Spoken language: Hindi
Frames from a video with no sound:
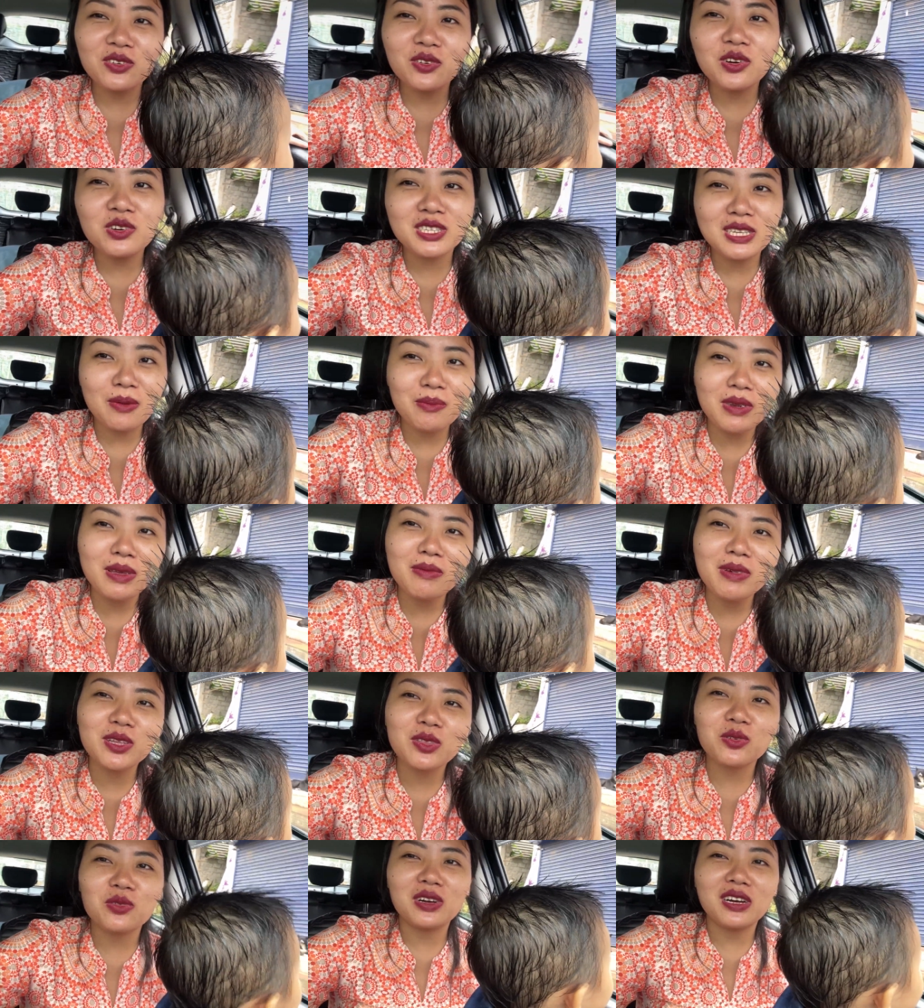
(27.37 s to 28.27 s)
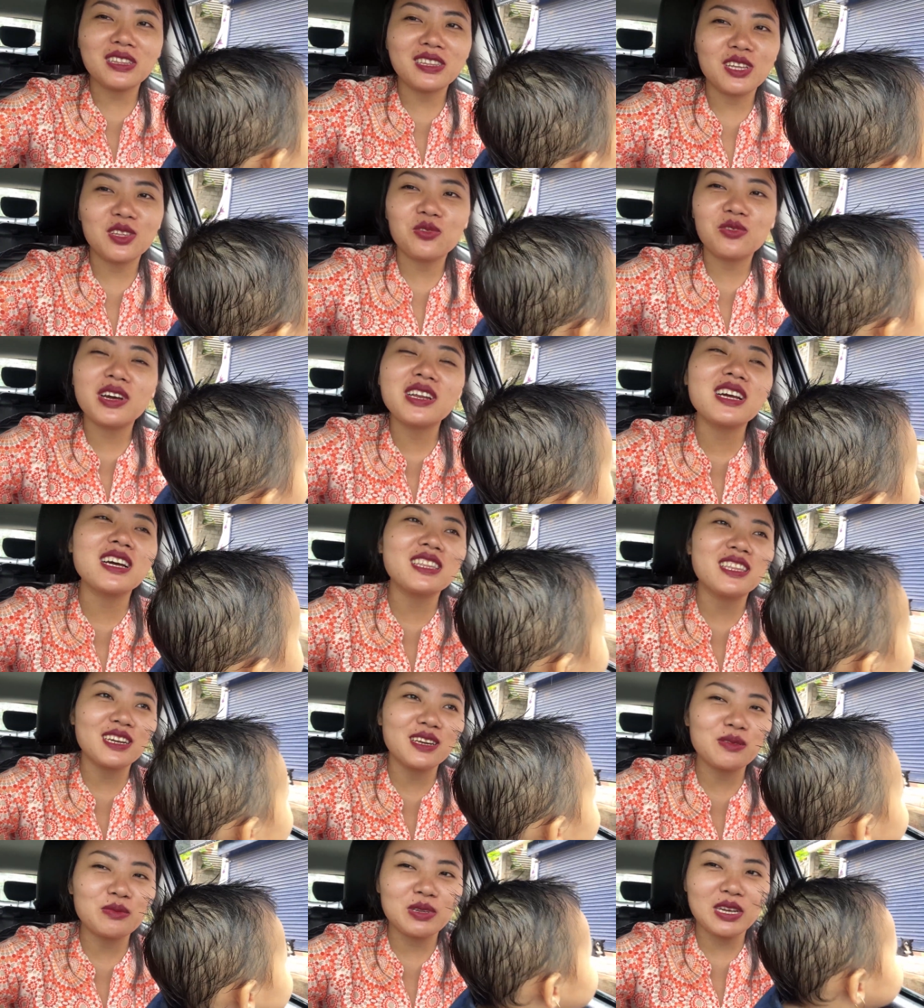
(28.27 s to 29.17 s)
को सामने में एक दुकान था दुकान का
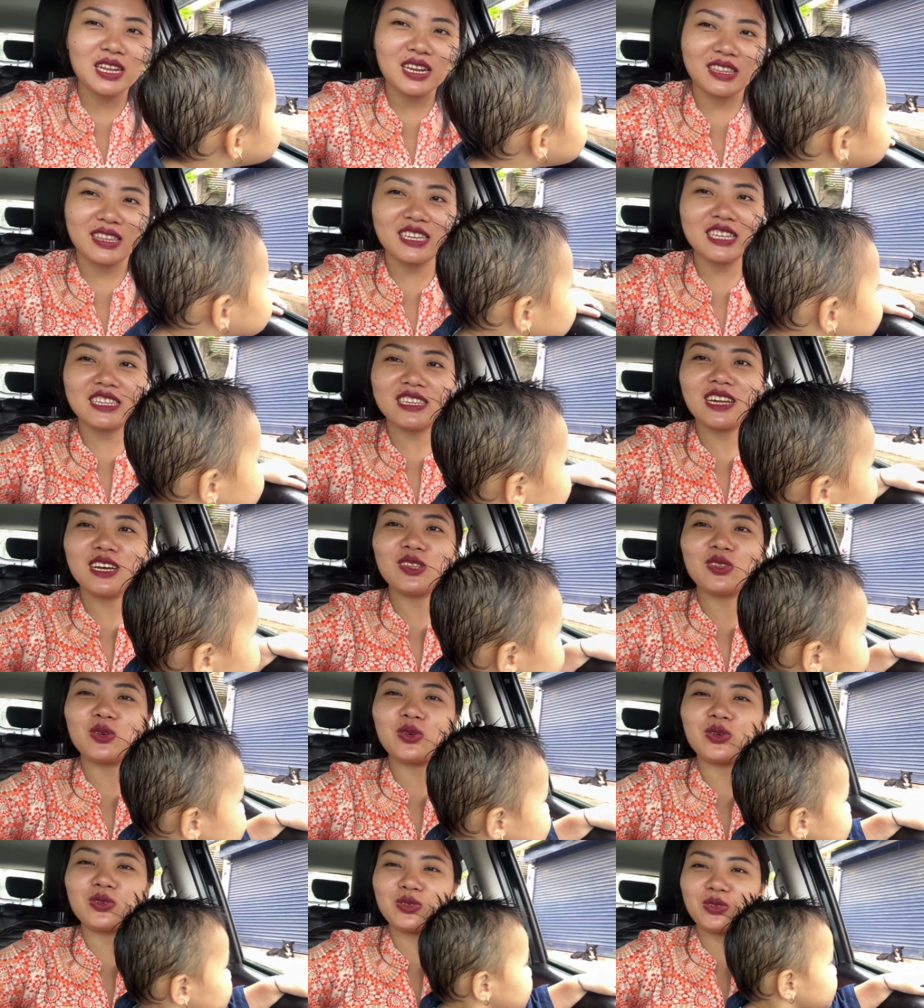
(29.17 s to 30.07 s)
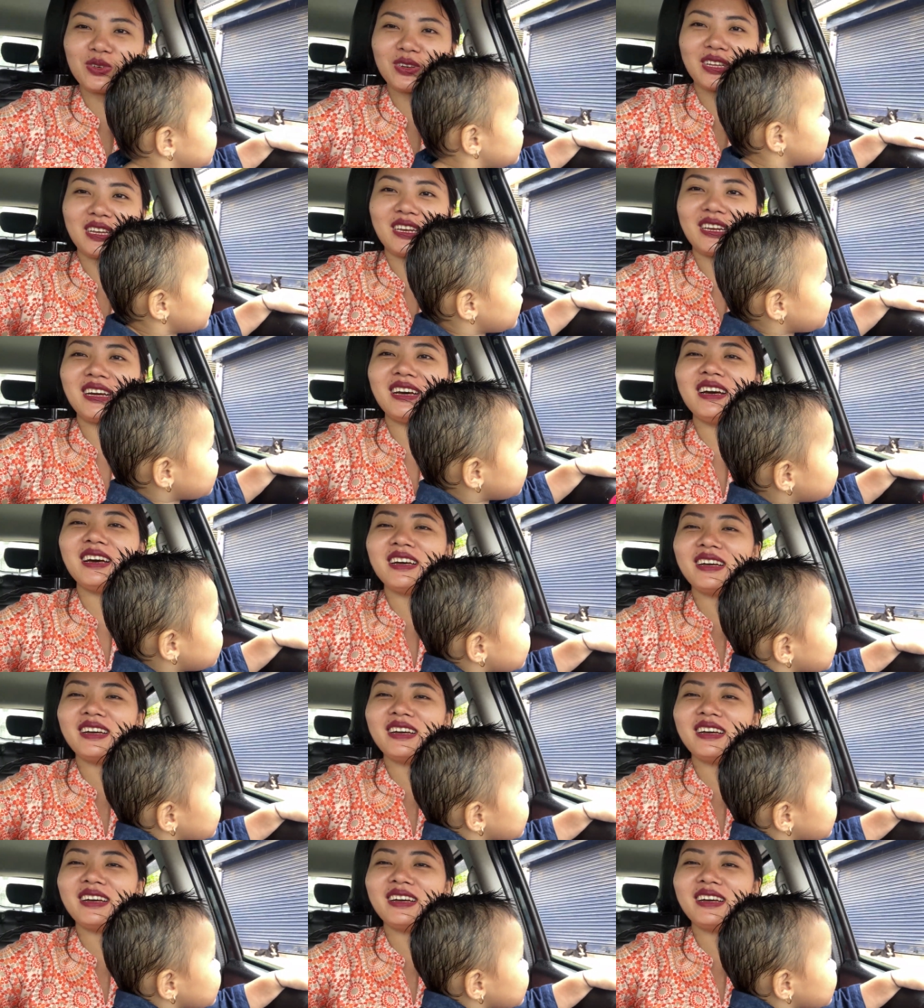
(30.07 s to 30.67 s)
तरफ जा रहा था इतना दौड़ दौड़ के ना